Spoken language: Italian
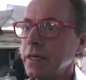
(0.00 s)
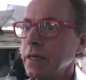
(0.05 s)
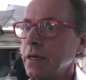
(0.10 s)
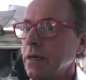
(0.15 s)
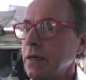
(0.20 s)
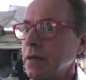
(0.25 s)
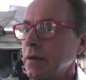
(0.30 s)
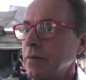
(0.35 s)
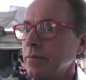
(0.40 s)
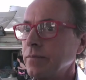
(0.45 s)

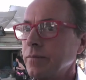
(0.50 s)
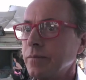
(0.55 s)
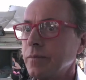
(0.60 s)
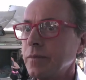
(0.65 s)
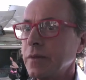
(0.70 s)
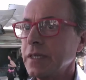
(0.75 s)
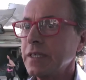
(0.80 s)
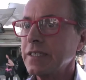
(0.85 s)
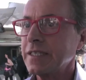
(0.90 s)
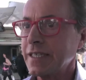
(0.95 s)
che
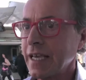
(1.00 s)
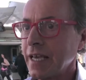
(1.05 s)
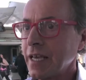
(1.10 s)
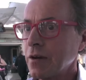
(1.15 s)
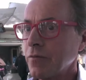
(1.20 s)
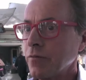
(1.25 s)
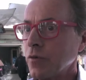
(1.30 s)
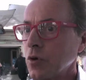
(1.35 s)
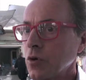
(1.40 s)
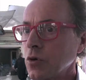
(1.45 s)

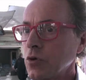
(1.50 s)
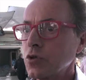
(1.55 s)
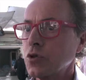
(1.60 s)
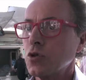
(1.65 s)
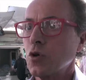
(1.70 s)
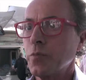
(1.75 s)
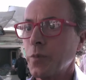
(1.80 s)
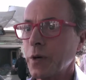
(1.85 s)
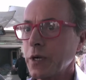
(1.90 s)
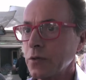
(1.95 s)
servono
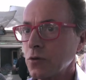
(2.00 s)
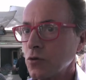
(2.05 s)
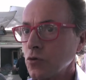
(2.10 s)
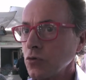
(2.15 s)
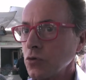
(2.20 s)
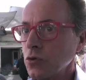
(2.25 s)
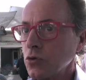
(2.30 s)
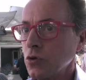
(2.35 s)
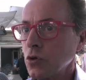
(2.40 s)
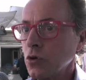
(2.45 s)

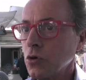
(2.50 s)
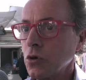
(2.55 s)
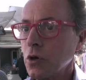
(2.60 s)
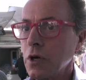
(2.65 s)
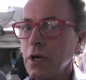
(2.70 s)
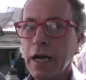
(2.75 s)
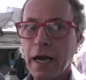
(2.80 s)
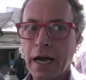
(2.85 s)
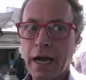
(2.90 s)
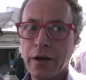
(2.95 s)
soprattutto
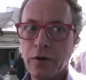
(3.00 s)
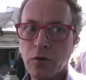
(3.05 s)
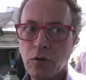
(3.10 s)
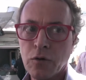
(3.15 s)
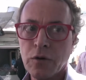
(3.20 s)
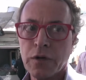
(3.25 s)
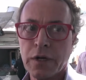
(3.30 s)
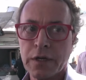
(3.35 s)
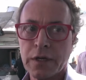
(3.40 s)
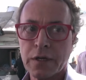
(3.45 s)
a
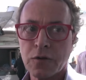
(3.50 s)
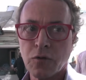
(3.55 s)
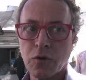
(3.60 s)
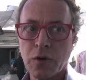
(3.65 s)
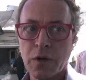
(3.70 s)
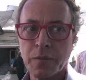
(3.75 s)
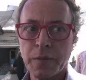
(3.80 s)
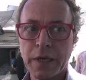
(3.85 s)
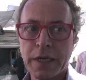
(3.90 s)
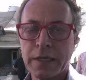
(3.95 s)
noi
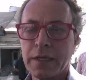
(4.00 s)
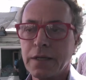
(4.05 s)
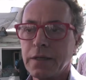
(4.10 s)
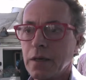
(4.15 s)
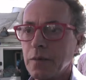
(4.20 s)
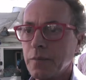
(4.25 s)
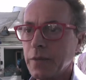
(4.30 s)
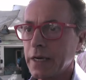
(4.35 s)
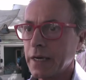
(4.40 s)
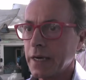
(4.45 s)
naturalmente
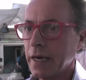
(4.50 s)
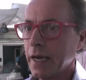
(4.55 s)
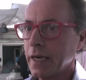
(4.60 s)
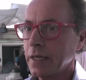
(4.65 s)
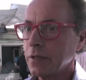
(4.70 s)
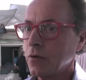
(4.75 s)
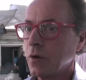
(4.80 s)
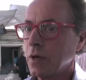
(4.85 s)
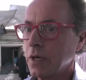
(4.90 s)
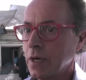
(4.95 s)
del
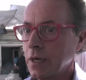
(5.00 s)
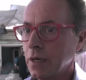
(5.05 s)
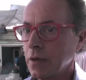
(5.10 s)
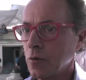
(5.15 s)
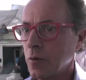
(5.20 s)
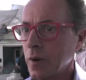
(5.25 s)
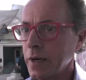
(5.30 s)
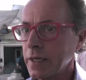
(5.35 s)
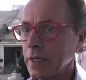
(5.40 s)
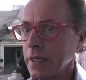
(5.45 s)
mercato, alla,
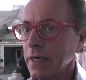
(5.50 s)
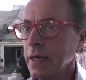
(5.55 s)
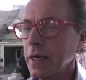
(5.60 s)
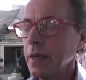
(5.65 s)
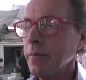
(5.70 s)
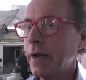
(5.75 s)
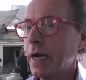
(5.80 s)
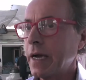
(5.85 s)
al quartiere,